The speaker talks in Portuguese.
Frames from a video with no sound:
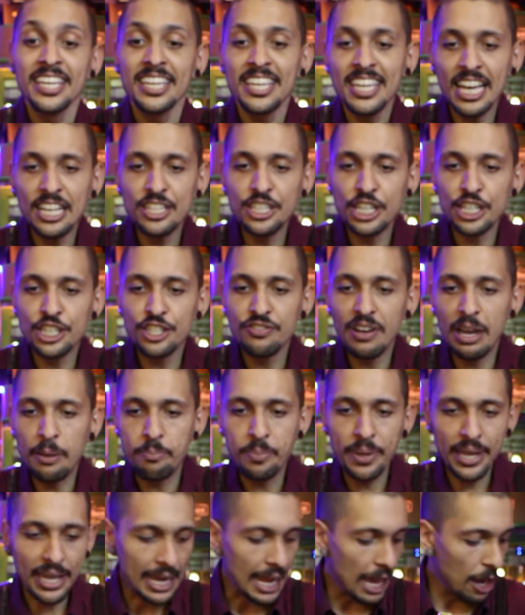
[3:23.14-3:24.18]
Que a gente vai
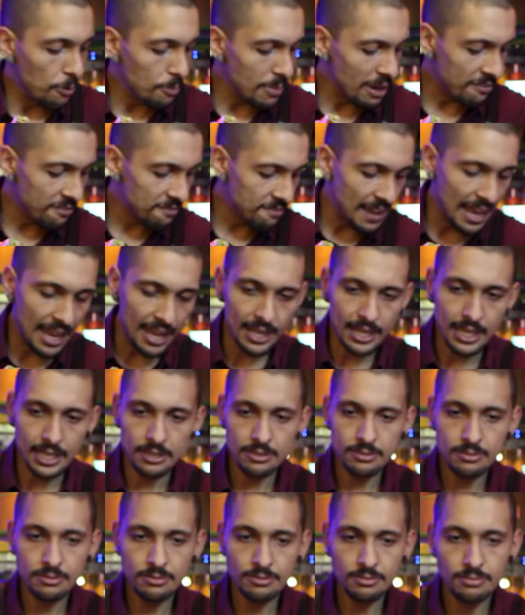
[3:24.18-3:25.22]
pegar uma faca